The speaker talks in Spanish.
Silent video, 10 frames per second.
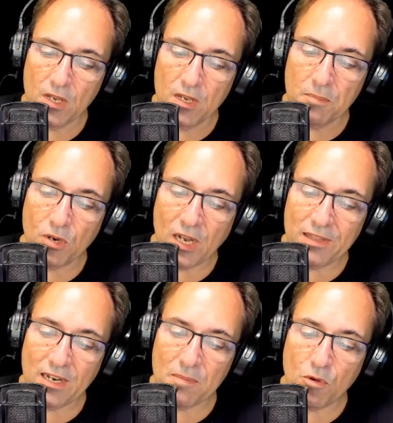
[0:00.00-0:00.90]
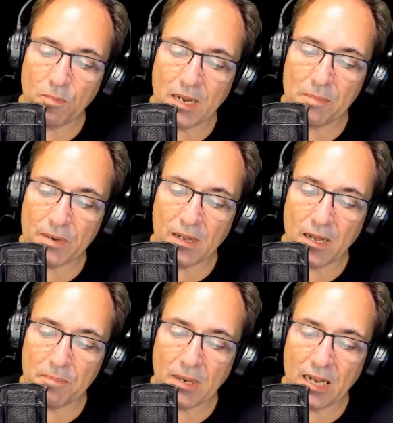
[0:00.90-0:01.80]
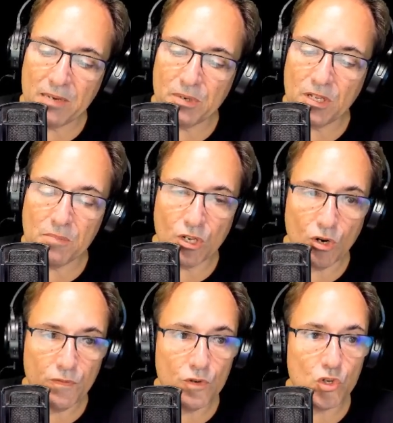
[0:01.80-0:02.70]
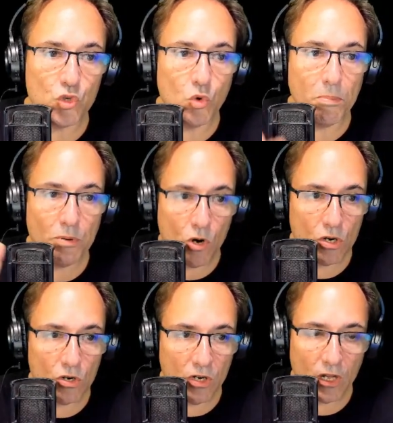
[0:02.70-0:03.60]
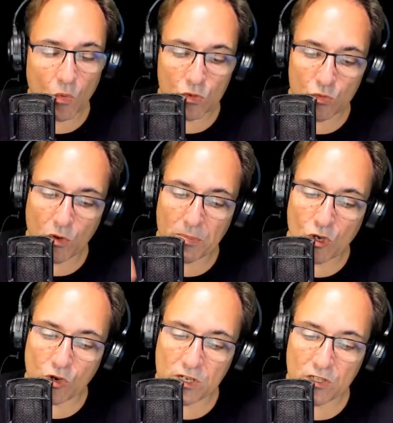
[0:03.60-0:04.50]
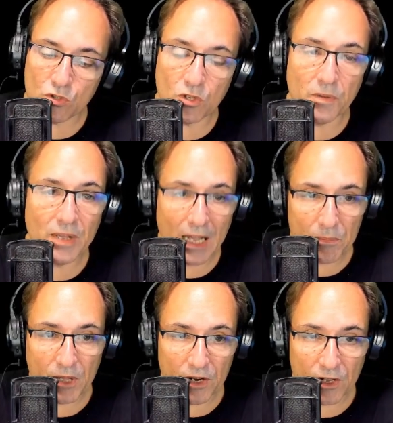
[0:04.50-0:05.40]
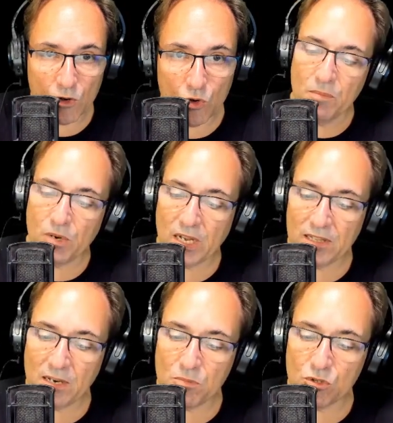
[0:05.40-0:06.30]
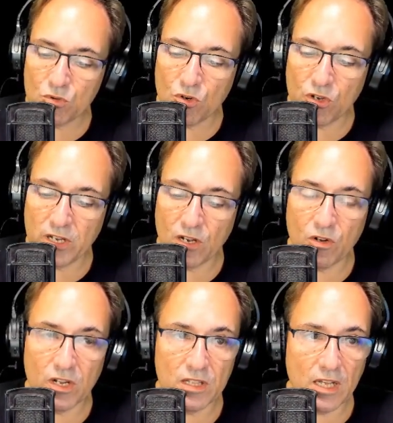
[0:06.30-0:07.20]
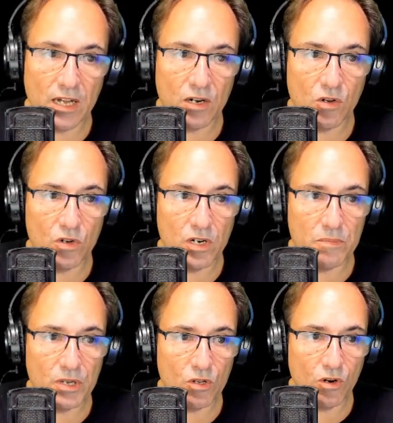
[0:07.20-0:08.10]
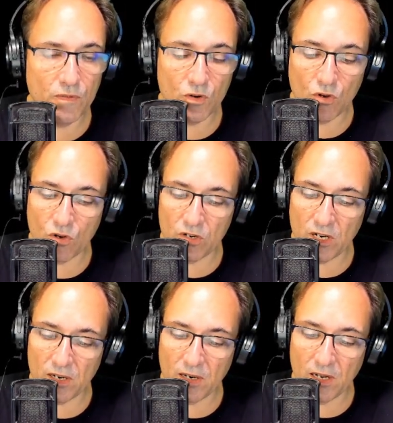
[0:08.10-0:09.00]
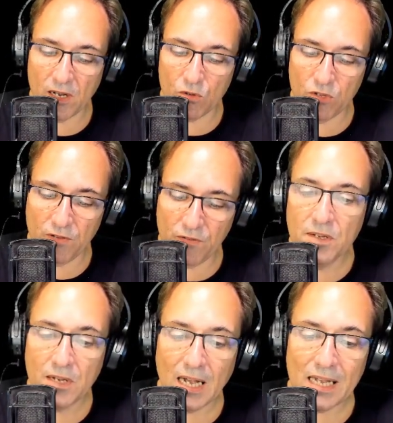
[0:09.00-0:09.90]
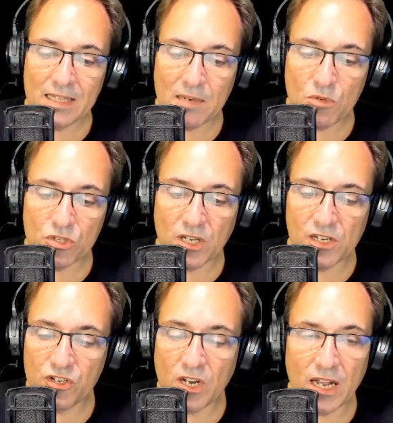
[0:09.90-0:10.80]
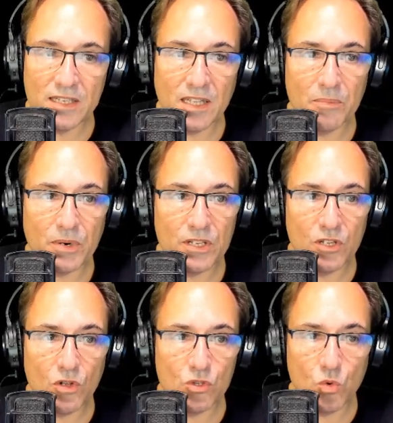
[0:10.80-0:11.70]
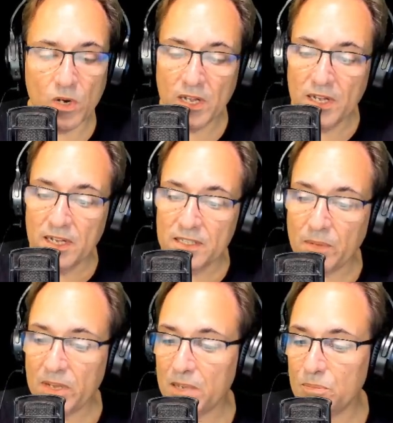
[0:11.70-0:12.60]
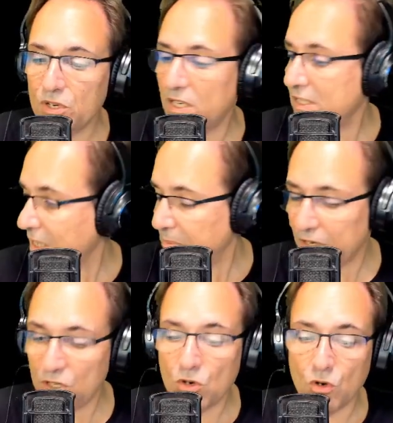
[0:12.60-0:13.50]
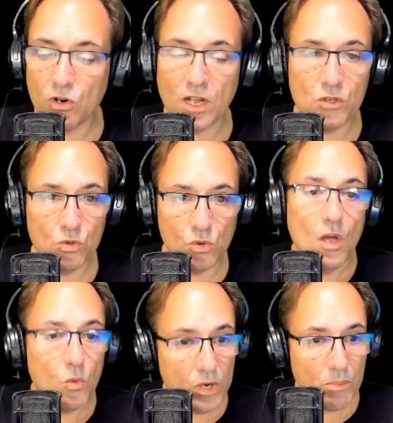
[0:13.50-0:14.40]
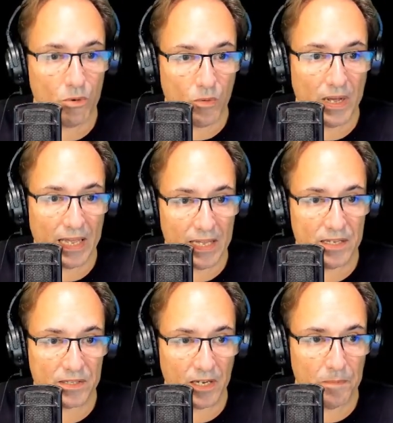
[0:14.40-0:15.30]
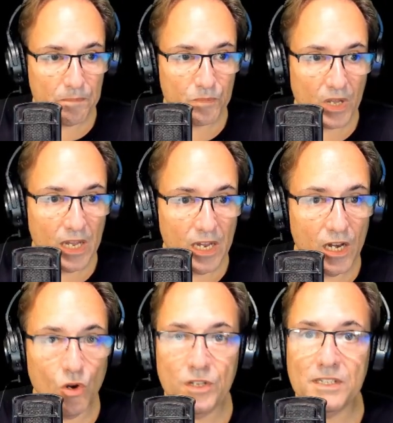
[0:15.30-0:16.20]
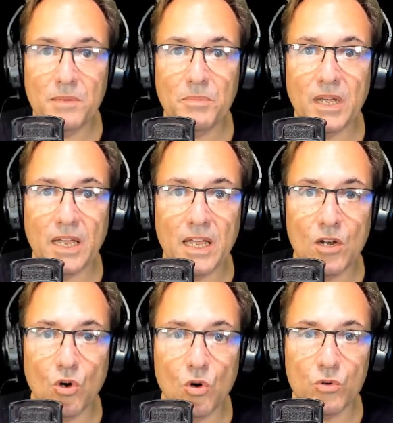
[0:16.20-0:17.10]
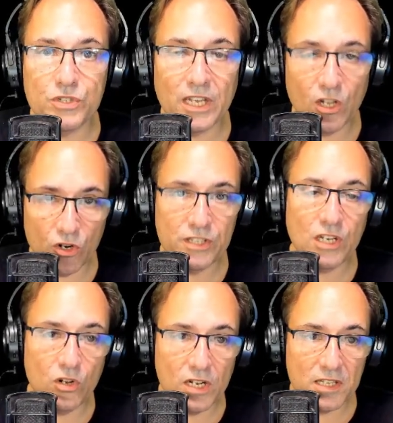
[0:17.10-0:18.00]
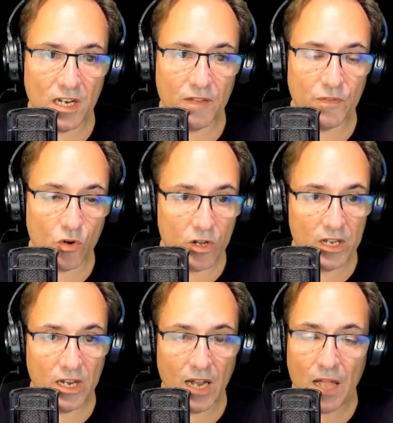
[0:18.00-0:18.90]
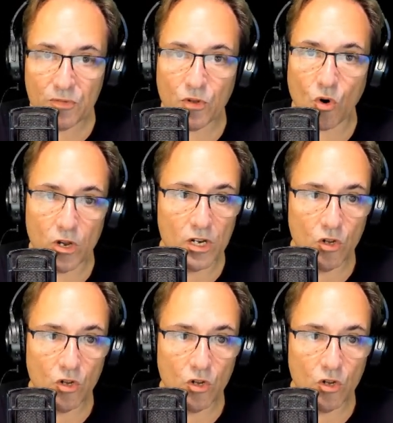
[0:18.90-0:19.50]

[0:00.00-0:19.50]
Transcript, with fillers: Pero acá tenemos para, apagar y prender el micrófono. Supongo que cuando uno lo conecta se debe cambiar de luz. acá tenemos si uno lo quiere conectar con el micrófono, con el audífono. Acá tenemos el share, ahí está prendido azul. ¿Saben que por qué está prendido color azul? Una prueba que hice, eh, lo hice, eh, lo sincronicé con el teléfono y el Android lo